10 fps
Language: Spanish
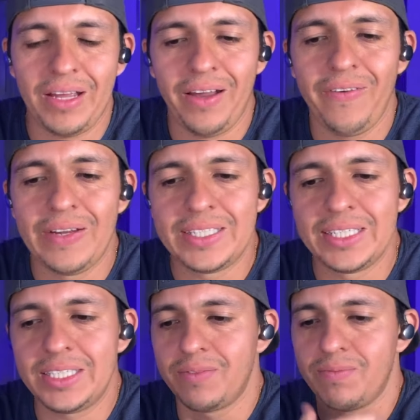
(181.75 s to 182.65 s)
a
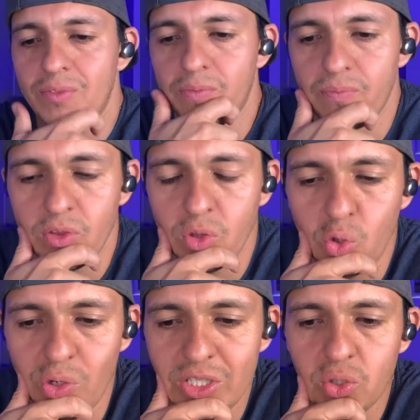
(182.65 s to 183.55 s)
veces
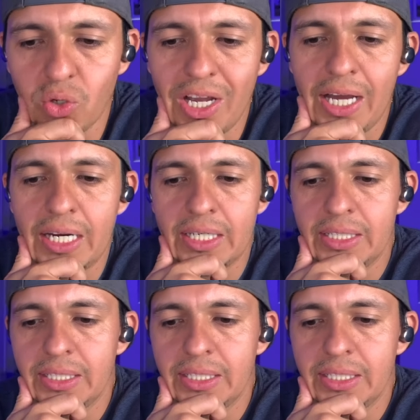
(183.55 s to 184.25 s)
no es tocar